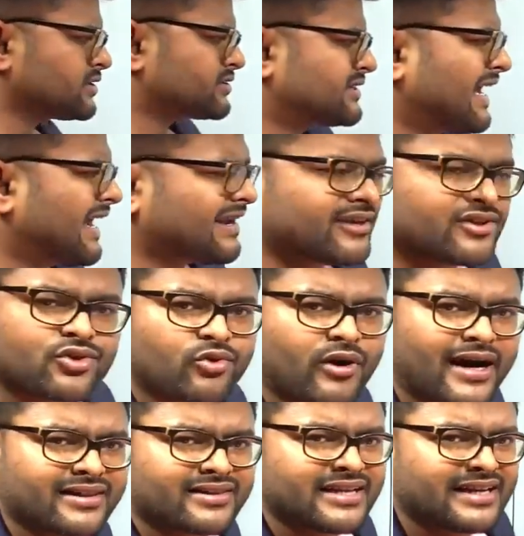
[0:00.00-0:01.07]
सेक
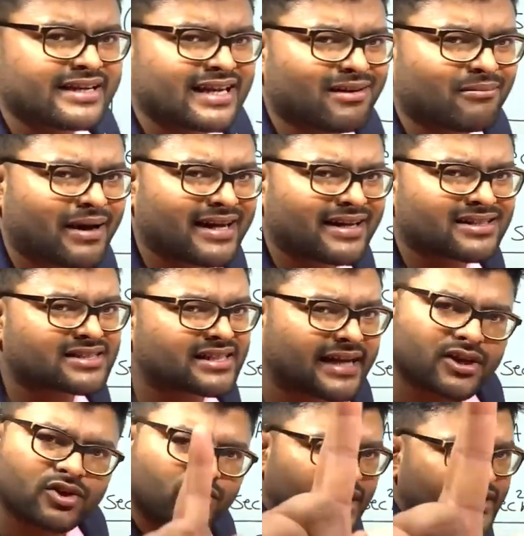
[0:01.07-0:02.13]
स्क्वायर थीटा माइनस टेन
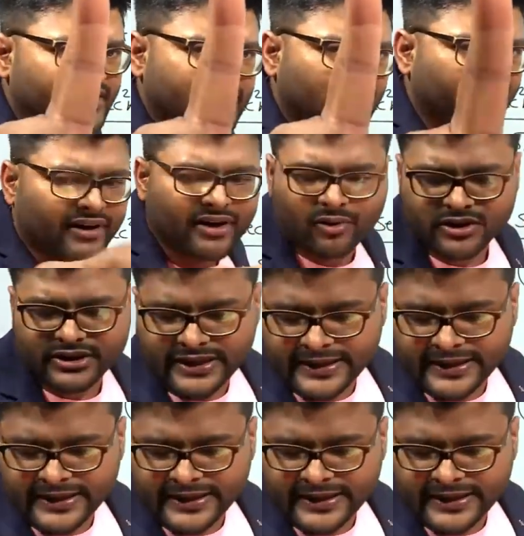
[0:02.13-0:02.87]
स्क्वायर थीटा वन होता